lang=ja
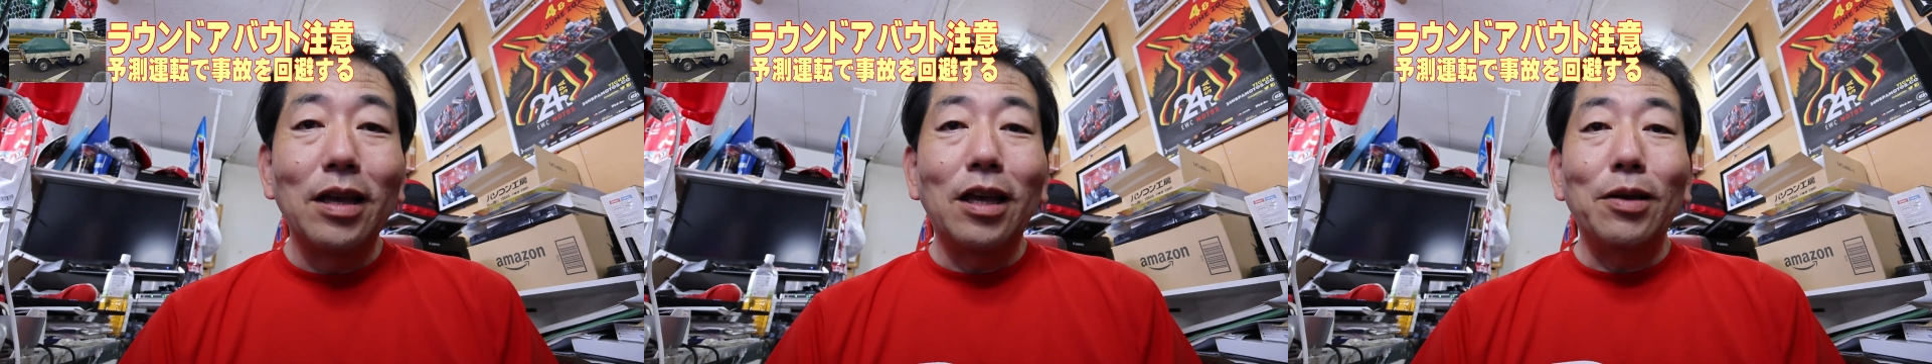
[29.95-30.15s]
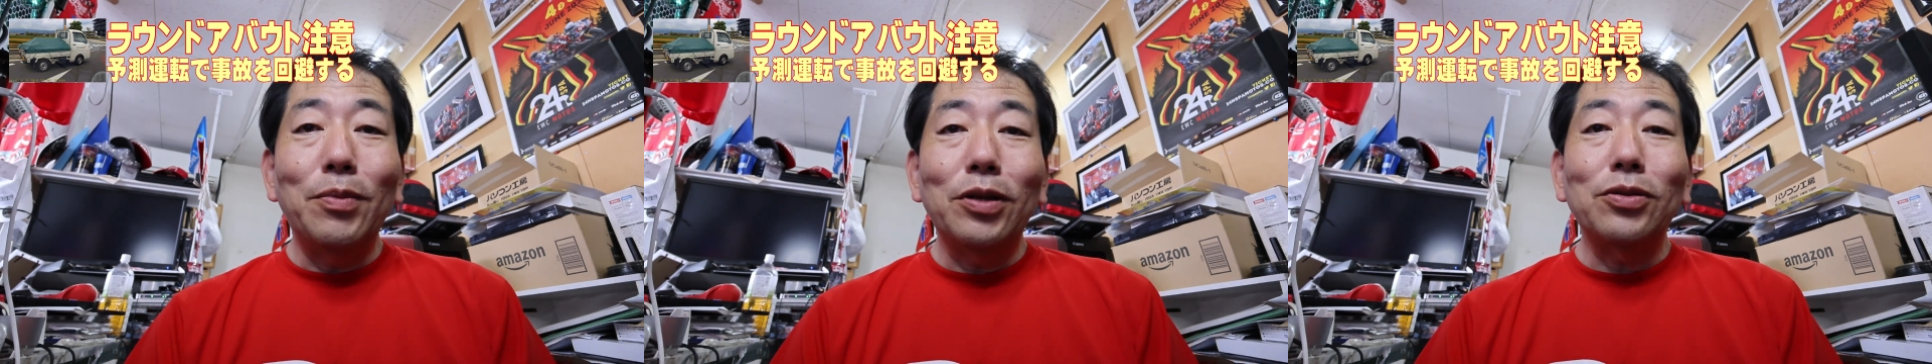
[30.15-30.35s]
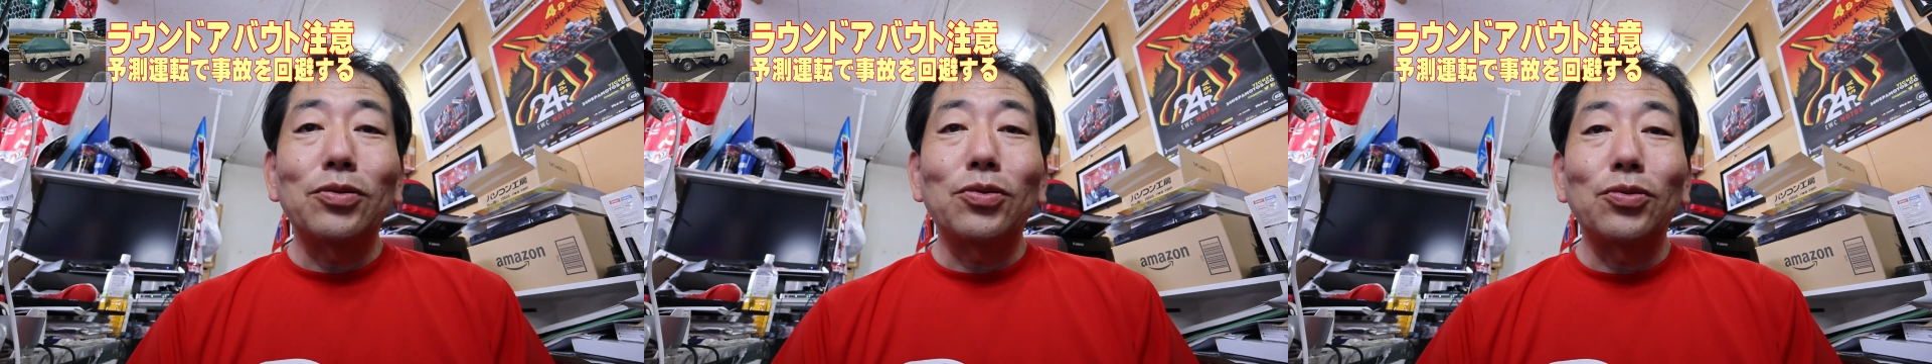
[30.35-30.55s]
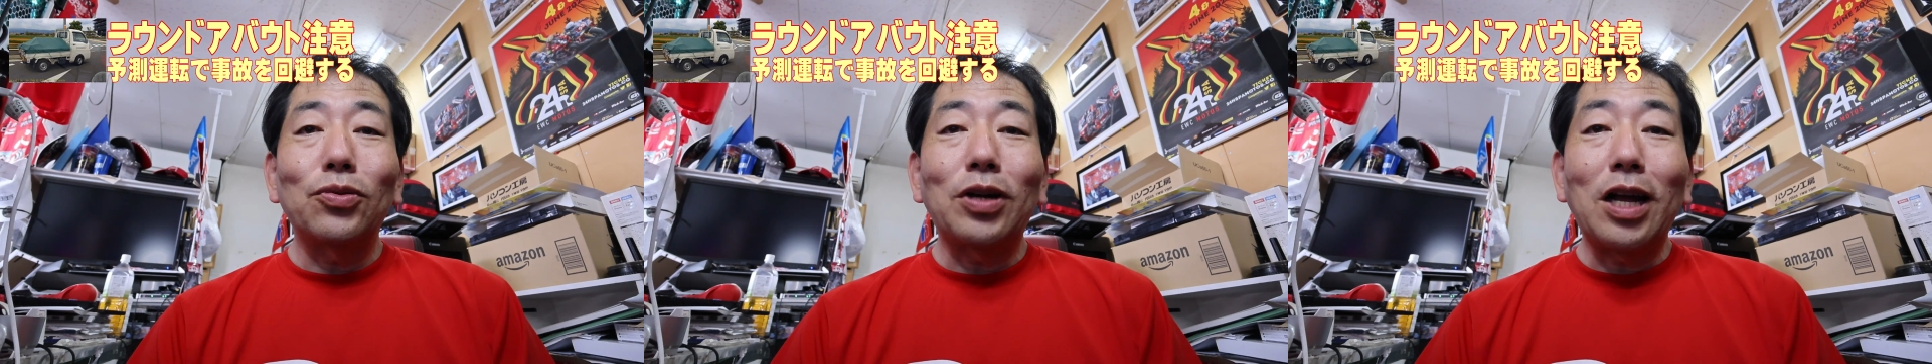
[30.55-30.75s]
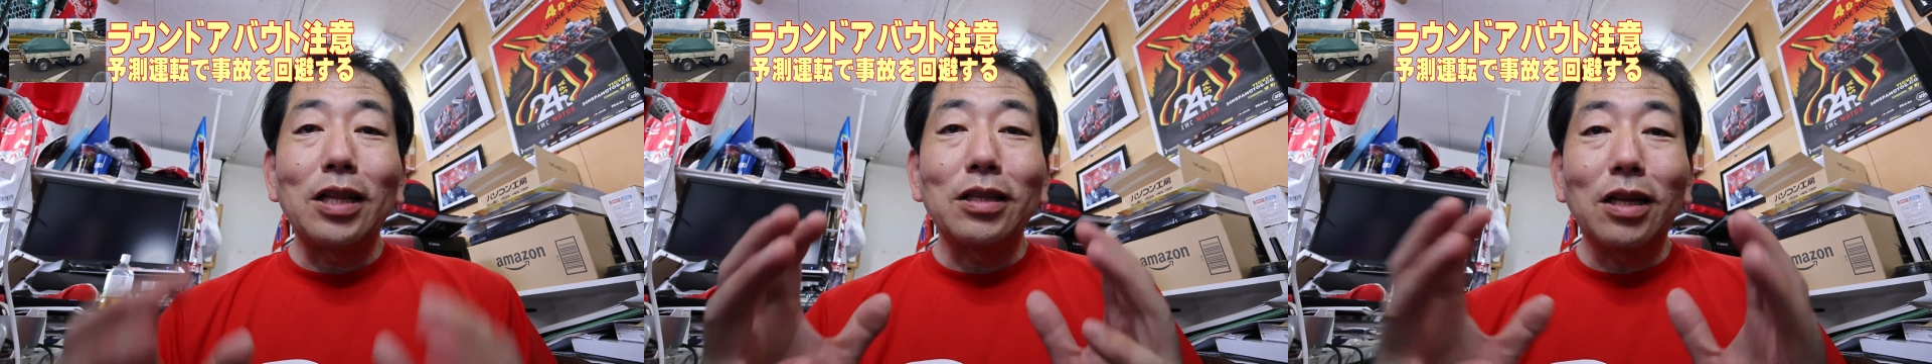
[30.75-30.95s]
えー、まずその
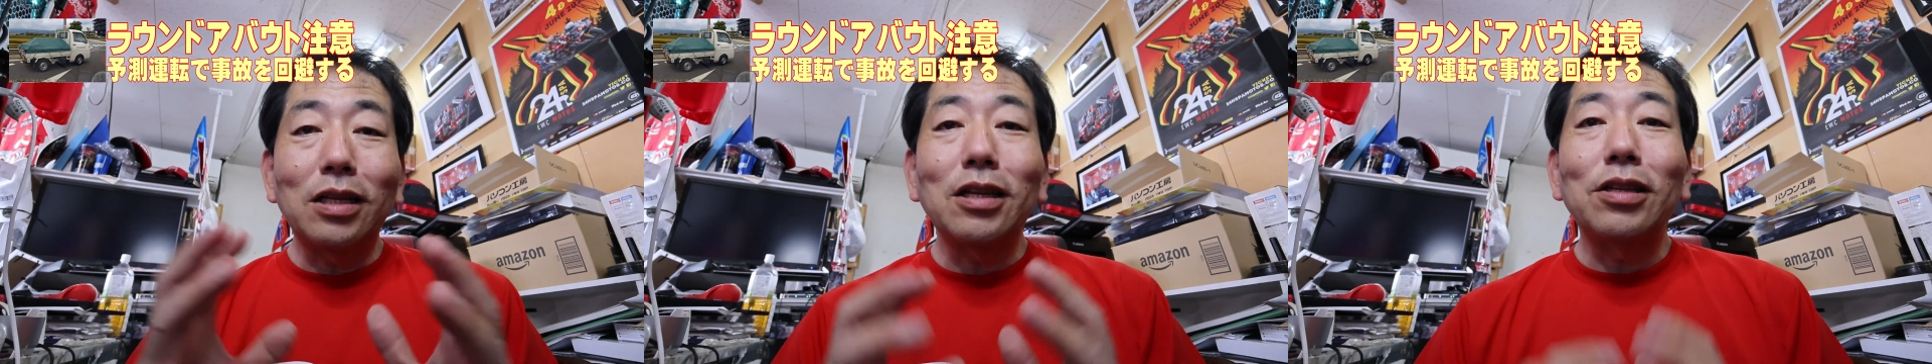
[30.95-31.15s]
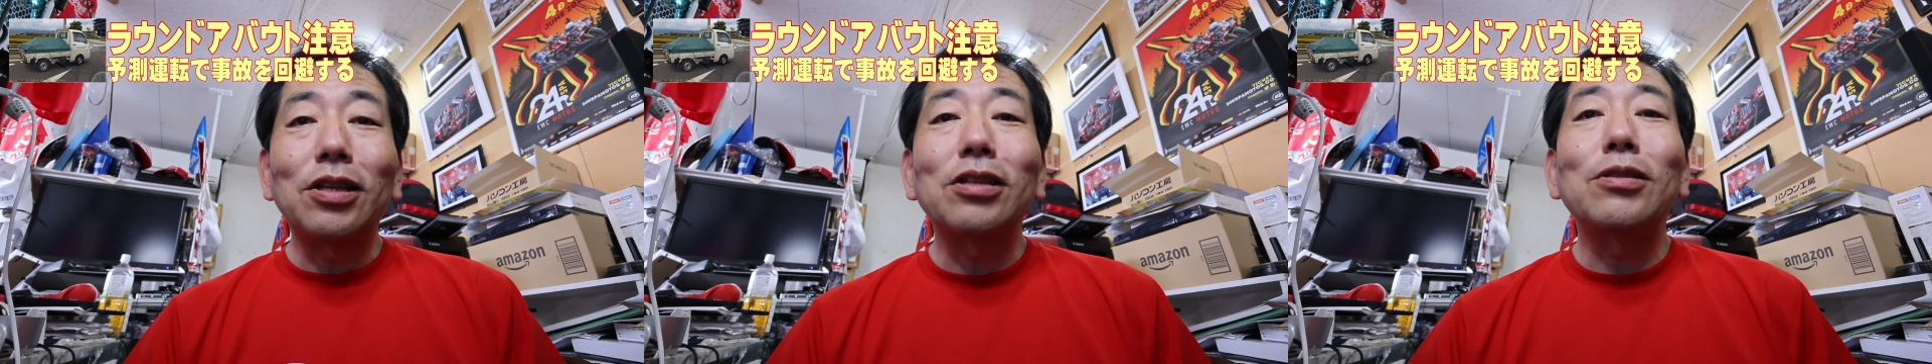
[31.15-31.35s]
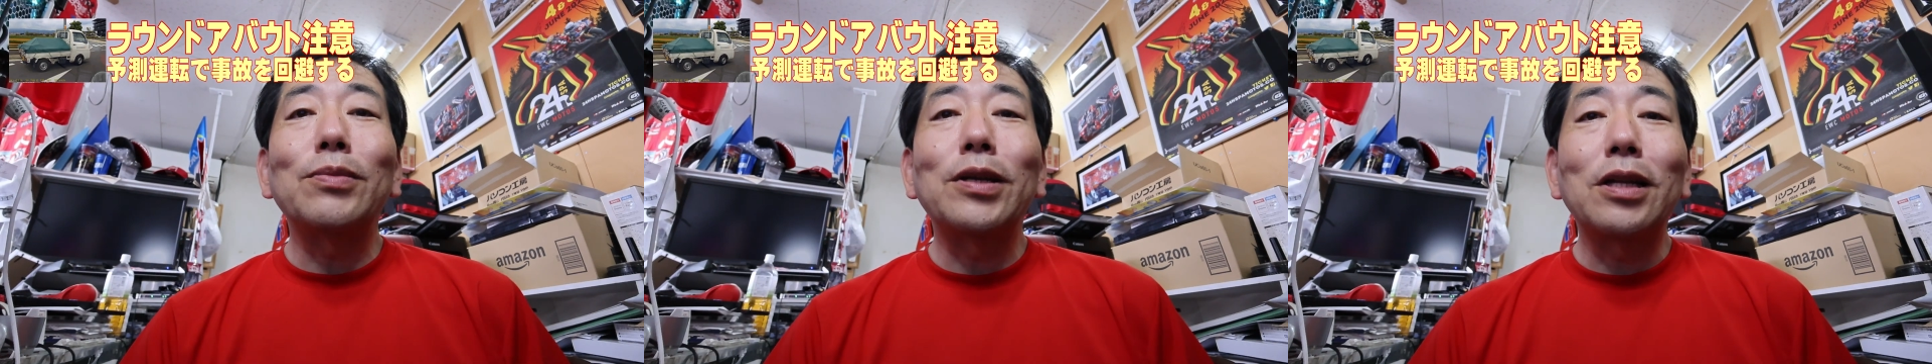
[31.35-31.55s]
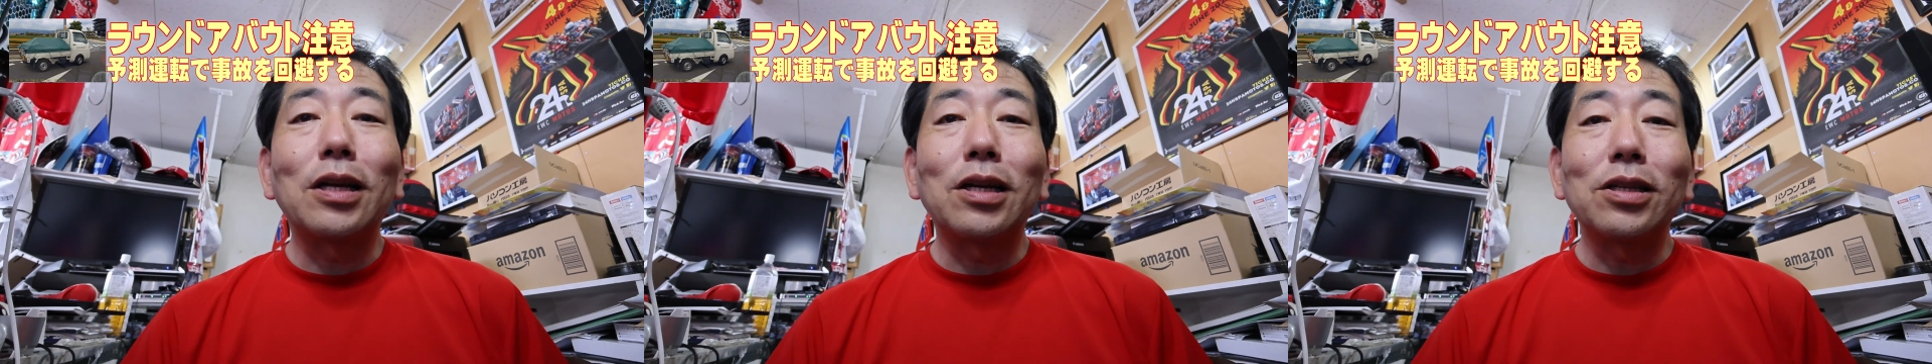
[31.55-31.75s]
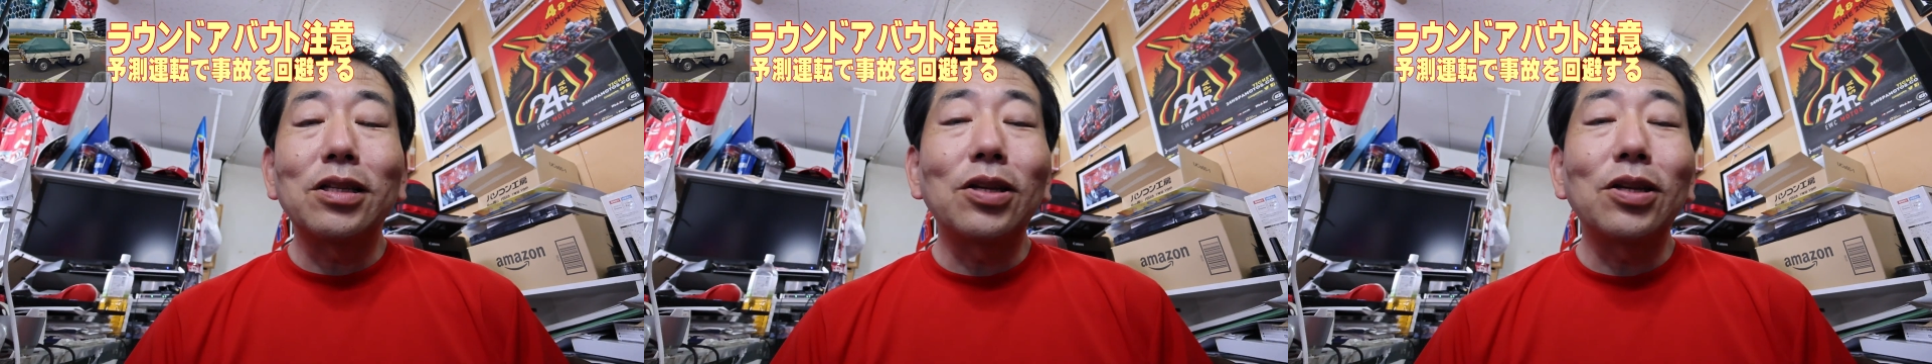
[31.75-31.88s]
簡単な説明だけ